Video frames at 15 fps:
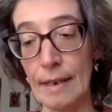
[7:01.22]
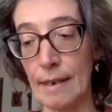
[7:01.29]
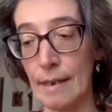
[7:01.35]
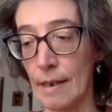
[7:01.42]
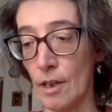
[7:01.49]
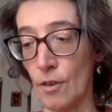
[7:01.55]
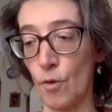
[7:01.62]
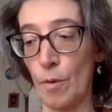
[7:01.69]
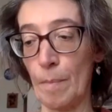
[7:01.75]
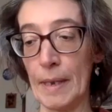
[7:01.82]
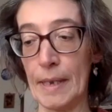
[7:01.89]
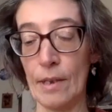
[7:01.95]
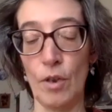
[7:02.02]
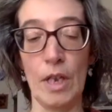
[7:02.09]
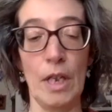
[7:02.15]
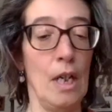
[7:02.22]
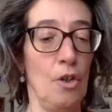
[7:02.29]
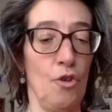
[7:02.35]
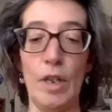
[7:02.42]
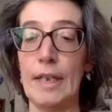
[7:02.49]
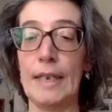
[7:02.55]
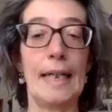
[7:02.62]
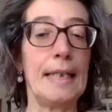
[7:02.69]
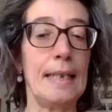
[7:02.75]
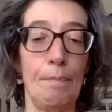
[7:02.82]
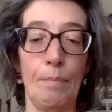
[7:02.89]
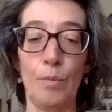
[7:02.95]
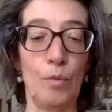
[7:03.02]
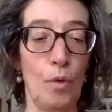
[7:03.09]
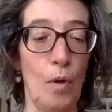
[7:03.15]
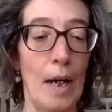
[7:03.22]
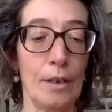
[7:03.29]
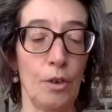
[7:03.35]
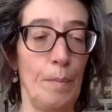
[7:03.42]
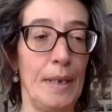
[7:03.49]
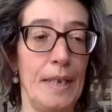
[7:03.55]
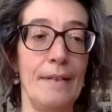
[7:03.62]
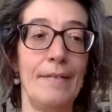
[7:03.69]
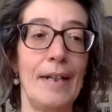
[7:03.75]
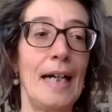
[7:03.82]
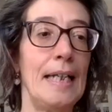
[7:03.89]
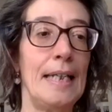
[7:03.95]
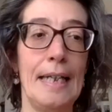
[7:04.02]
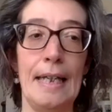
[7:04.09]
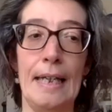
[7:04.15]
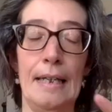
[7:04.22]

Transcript: di trasformazioni dell'Italia appunto alto medievale,